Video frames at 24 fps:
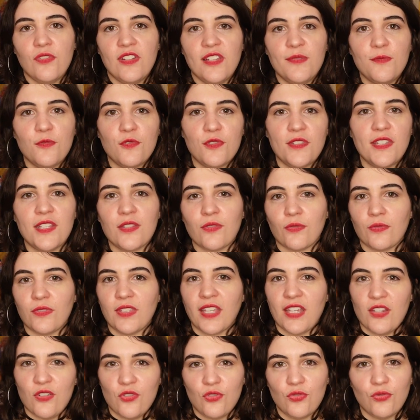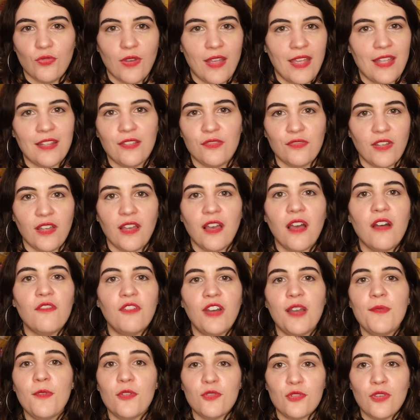les musiques sont très chouettes, enfin,
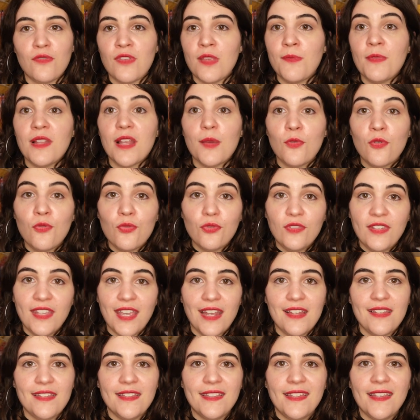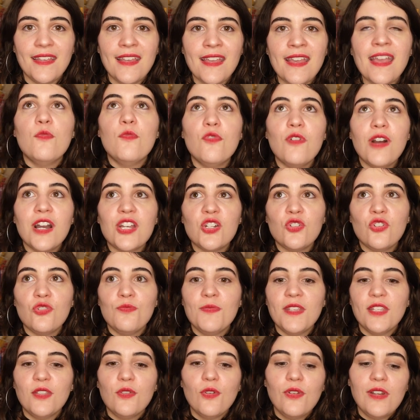vraiment, ce film, il a beaucoup de qualité. Moi, je le
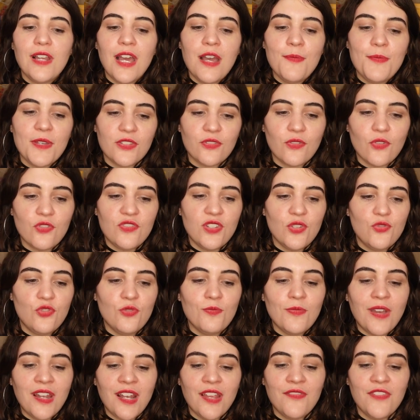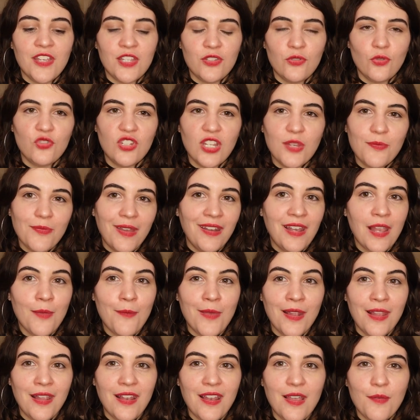mets que là parce que j'ai du mal avec ce schéma de La
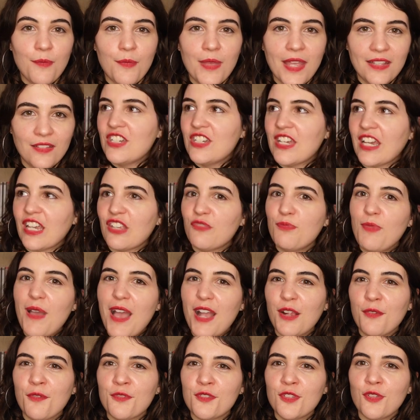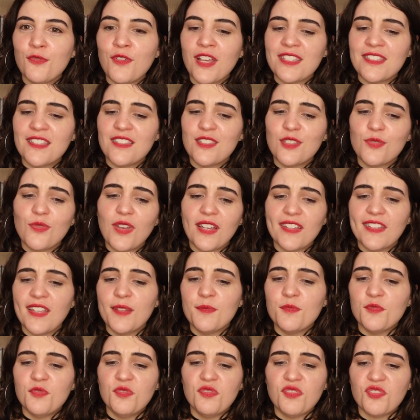Belle et la Bête. J'arrive pas à concevoir cette histoire
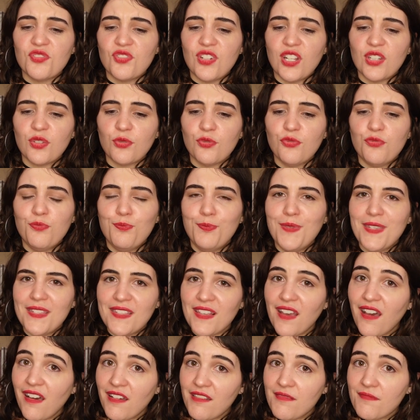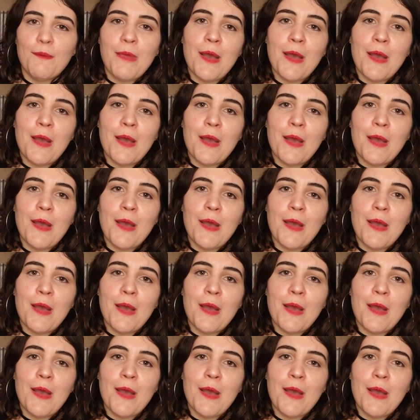d'amour, je la trouve bizarre.